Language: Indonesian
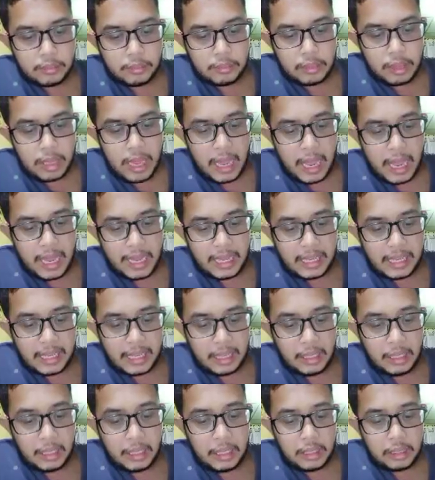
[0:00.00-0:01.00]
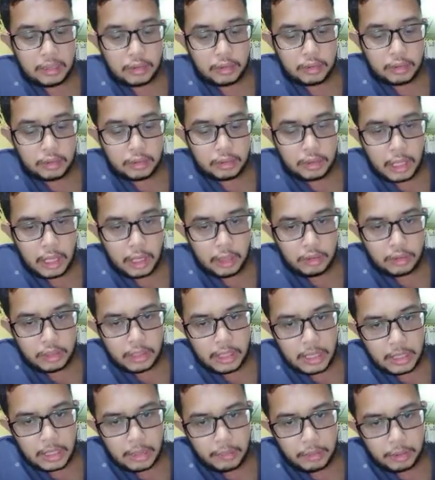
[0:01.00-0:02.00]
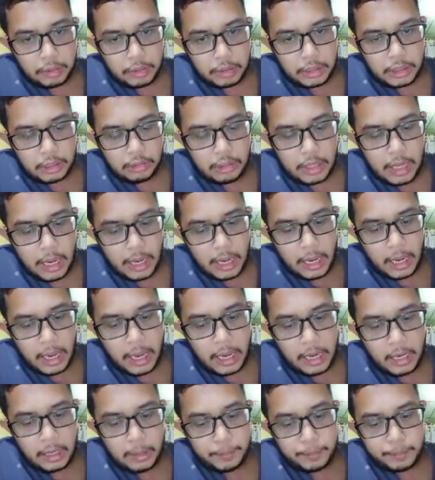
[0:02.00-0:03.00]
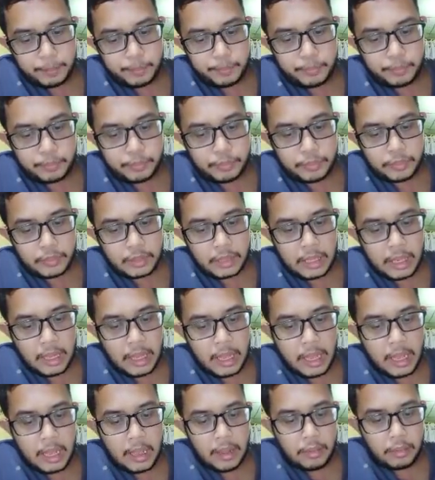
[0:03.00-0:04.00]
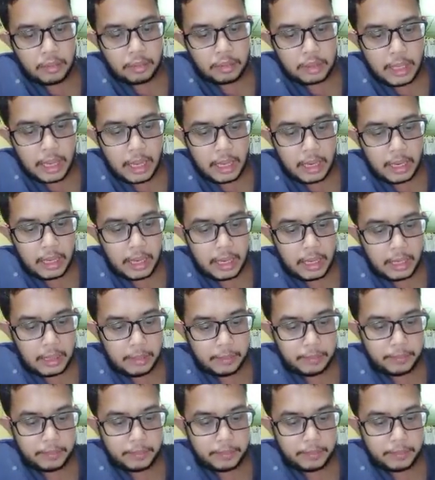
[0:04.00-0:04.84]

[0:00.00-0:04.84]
air lalu dia akan mengikuti udara udara